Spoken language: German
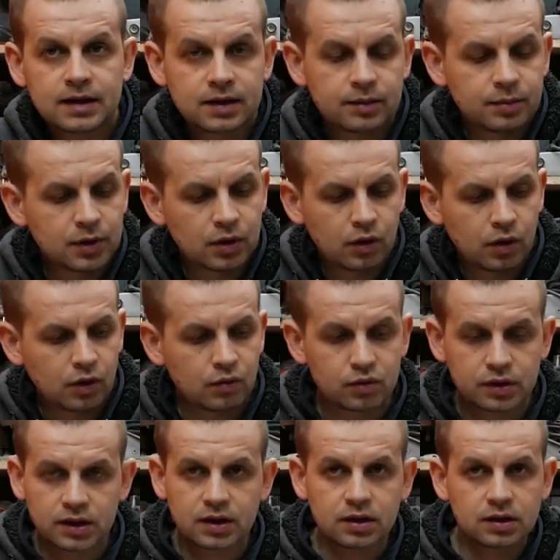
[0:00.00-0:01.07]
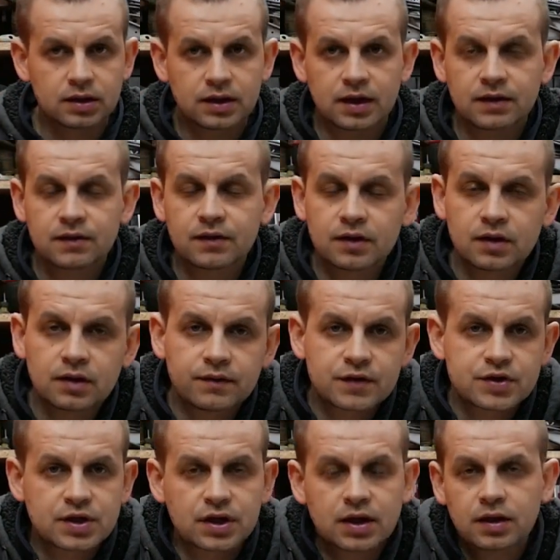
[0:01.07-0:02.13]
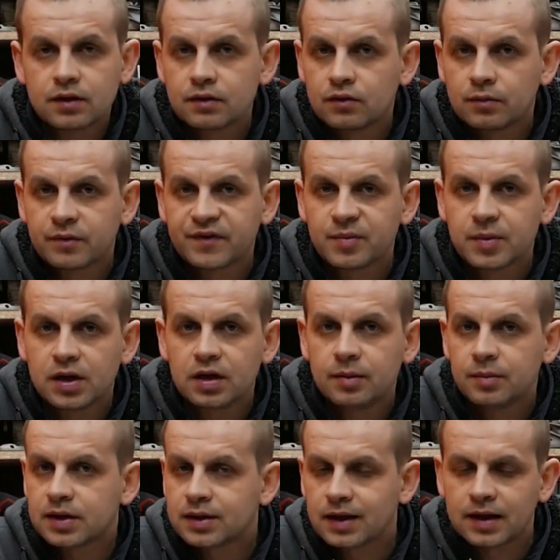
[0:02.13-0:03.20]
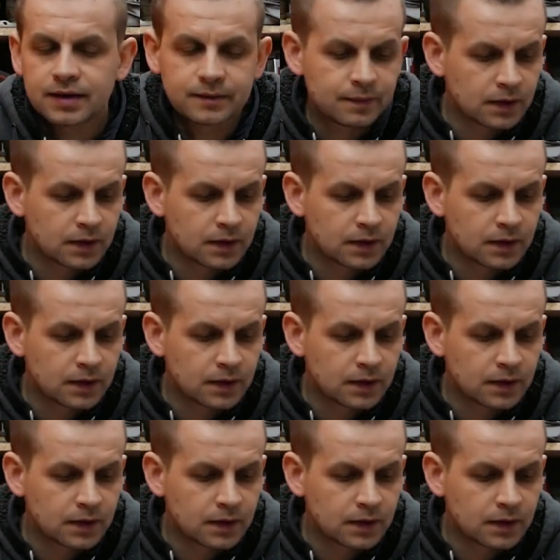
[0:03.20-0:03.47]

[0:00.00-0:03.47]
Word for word: ins Büro und die Rest äh, verschenke ich zum Familienmitglied.